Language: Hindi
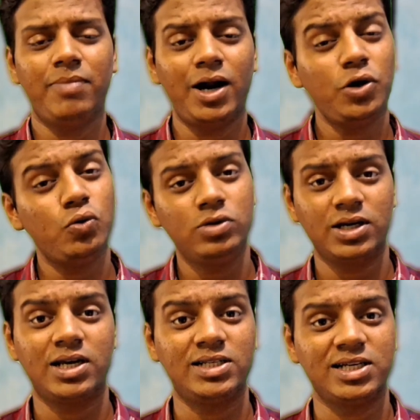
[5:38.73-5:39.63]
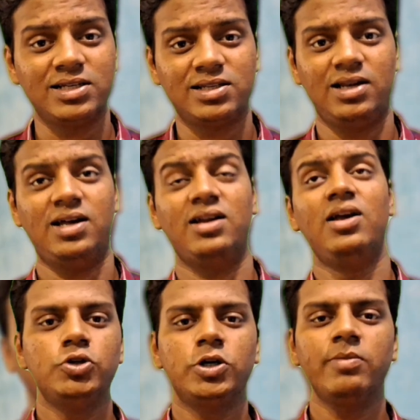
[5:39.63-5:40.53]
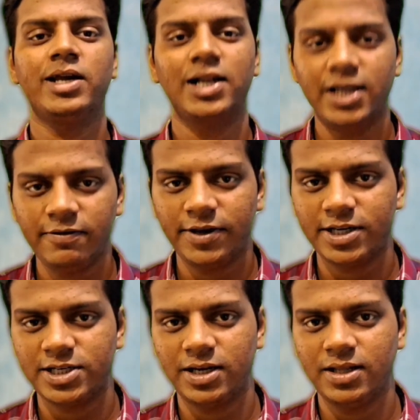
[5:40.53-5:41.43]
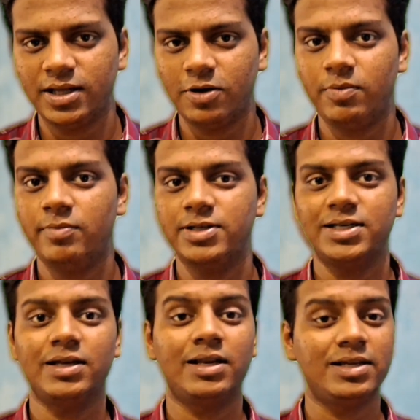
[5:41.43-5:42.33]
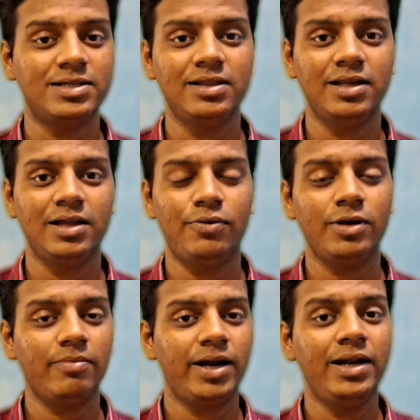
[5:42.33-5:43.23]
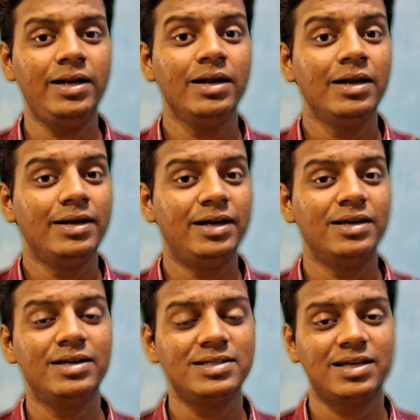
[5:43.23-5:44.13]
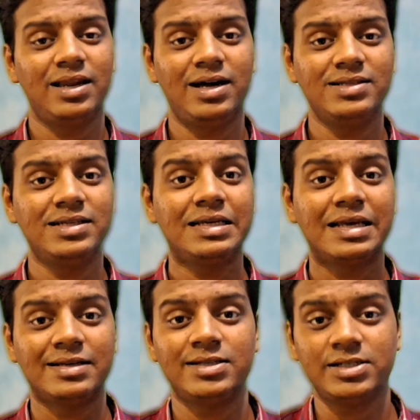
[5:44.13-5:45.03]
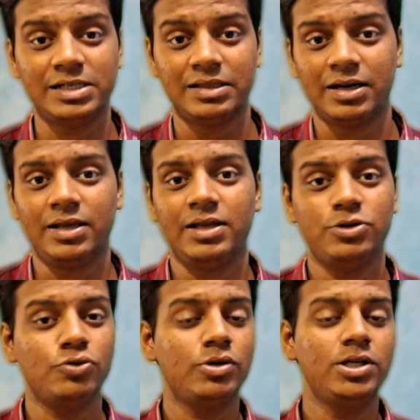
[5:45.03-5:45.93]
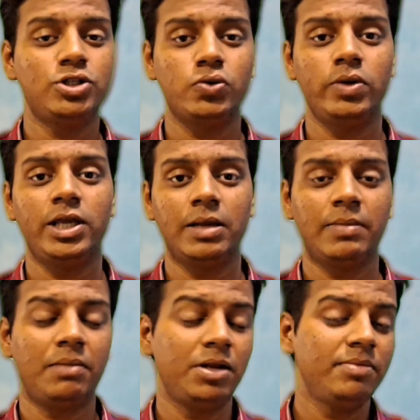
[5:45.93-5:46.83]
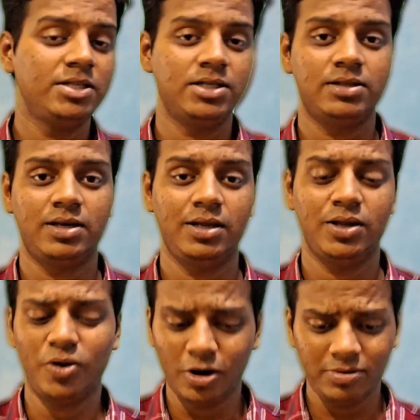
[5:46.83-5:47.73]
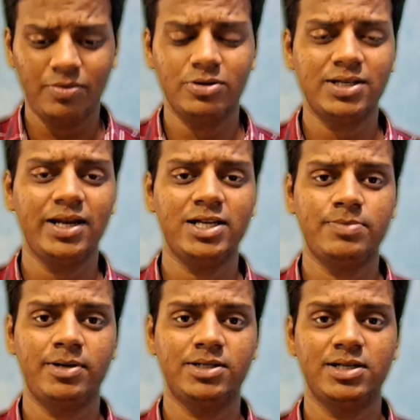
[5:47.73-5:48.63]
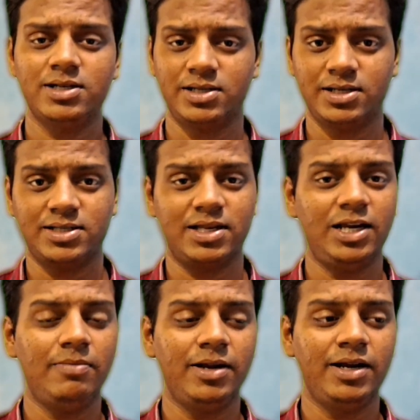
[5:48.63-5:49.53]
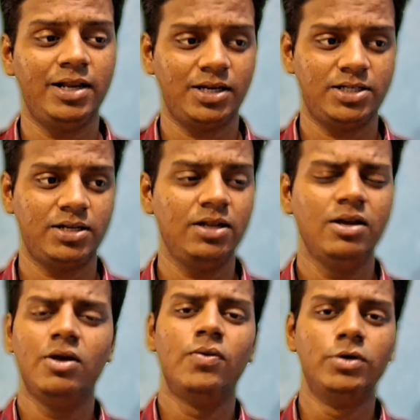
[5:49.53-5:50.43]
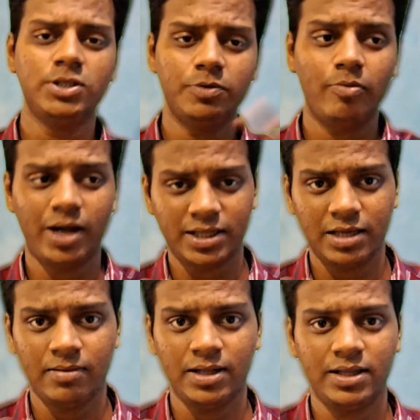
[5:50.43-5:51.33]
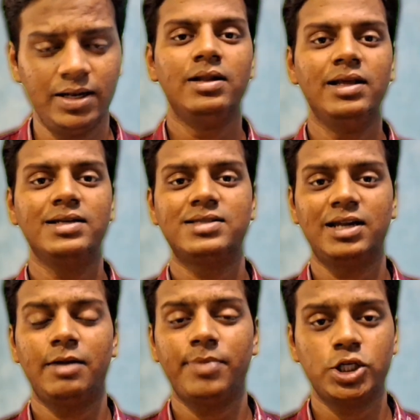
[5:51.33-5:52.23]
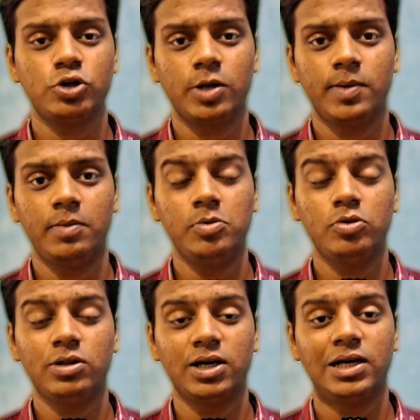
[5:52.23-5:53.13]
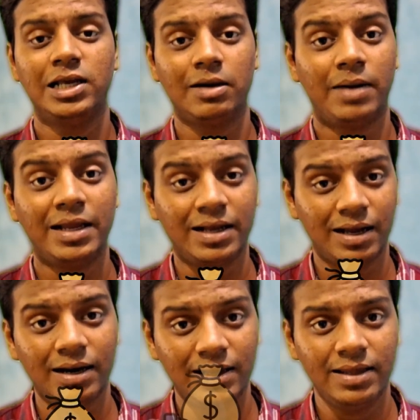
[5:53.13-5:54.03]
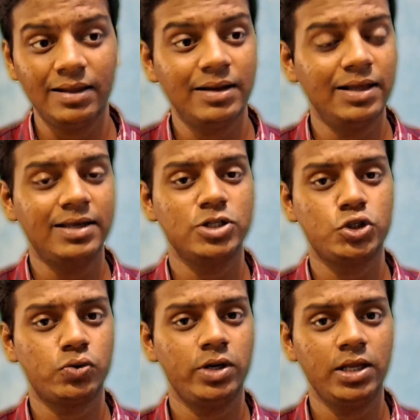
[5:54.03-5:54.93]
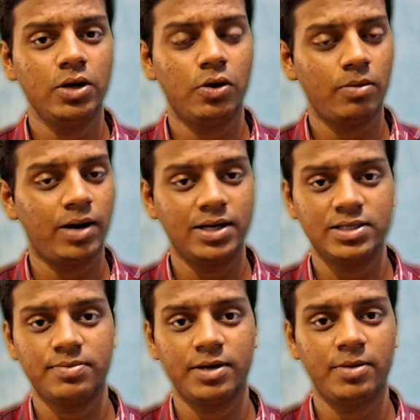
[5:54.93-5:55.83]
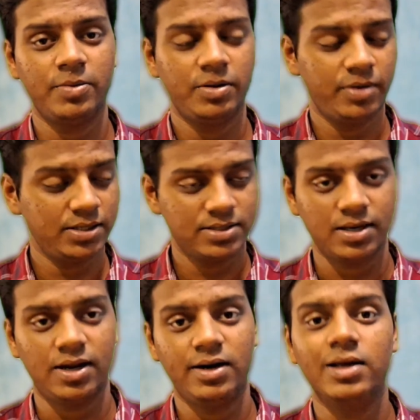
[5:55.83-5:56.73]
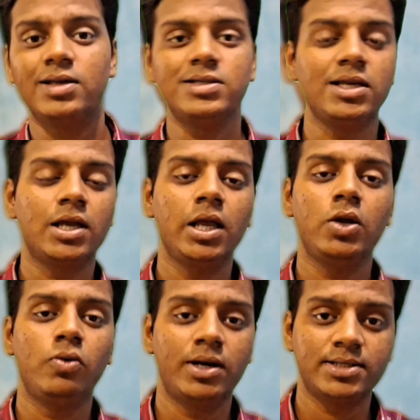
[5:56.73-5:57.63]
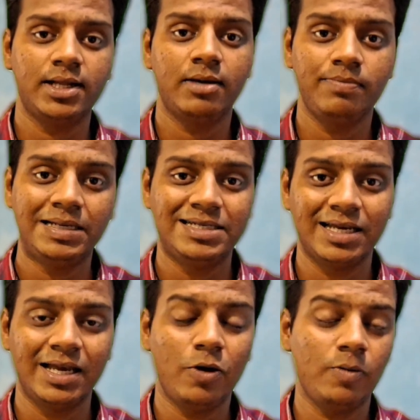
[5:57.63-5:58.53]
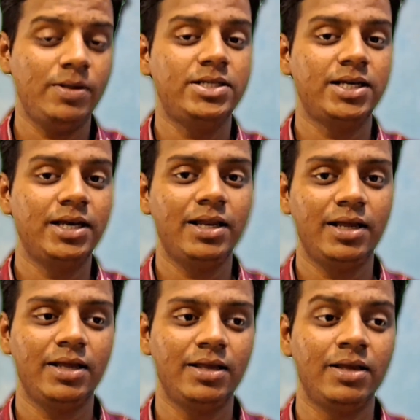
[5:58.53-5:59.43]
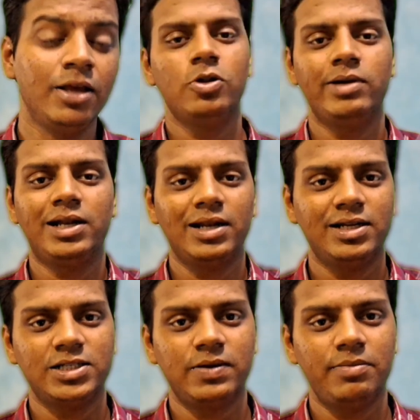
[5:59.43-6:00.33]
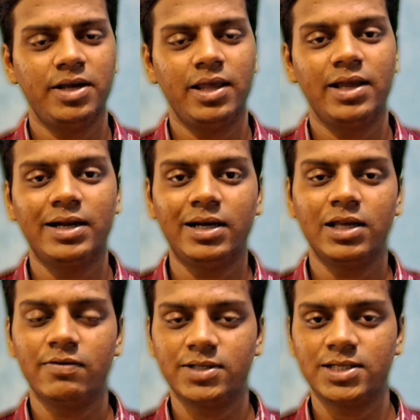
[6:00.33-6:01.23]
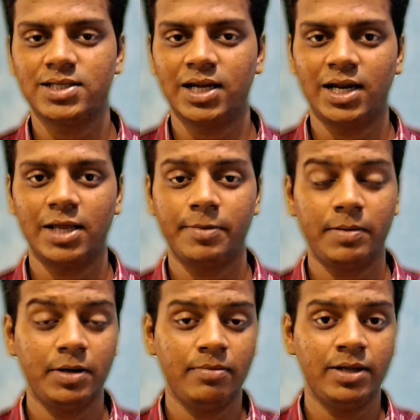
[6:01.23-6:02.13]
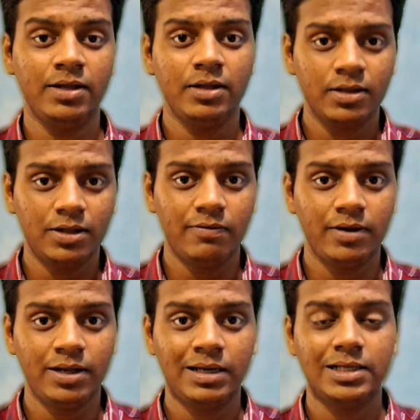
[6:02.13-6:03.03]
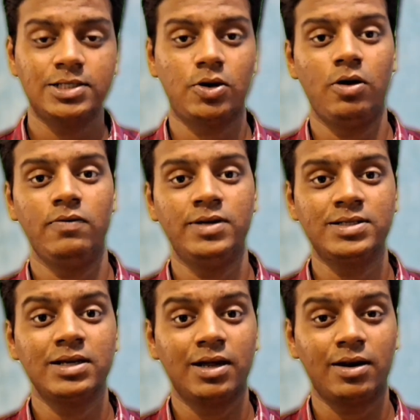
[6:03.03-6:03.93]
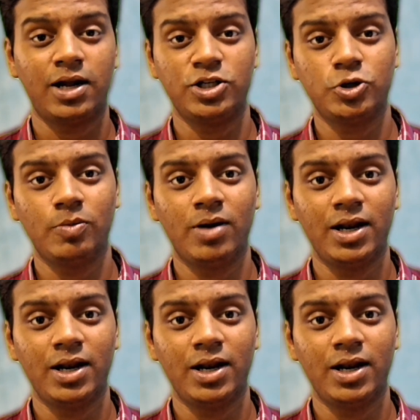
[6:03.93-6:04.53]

पार्ट टू तक खींचेगी सलार क्योंकि मैं क्लेरिफिकेशन नहीं दे रहा हूँ मैं बस एक रीज़न दे रहा हूँ कि भाई टंकी सलार से कैसे जीत रही है जो कि स्टोरी के मामले में जीत रही है और भी बहुत सारे एस्पेक्ट्स हैं जैसे कि स्क्रीन प्ले डायरेक्शन वो सब तो बात की बात है लेकिन सलार पैसों के मामले में तो तगड़ी कमाई कर लेगी लेकिन स्टोरी और बाकी सबके मामले में सलार टंकी से कई गुना ज़्यादा पीछे है और पीछे ही रहेगी तो भाई क्लियर जवाब यही है कि डंकी वर्सेस सलार के मामले में द विनर इज ऑलवेज राजकुमार